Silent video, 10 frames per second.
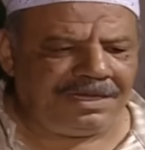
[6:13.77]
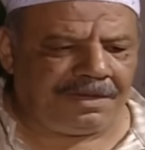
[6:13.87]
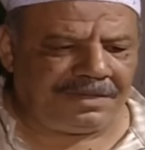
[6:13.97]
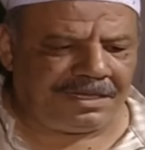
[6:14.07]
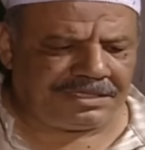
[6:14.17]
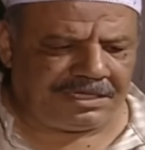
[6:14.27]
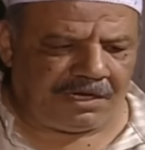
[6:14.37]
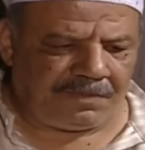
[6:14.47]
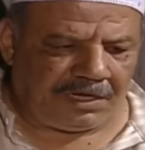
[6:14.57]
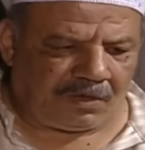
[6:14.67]
امينه من
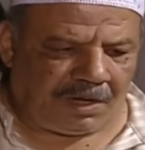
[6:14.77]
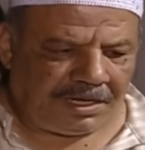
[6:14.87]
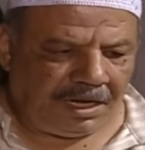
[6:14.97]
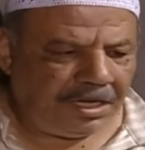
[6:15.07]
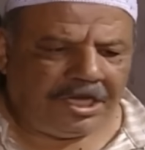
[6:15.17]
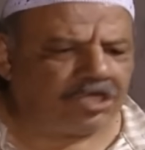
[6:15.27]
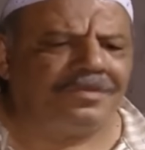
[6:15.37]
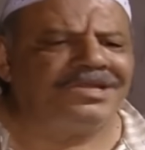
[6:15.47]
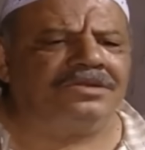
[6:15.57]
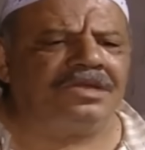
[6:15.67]
هالسيره من هالكوانه قولي لي
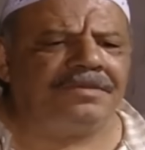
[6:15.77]
شو بدك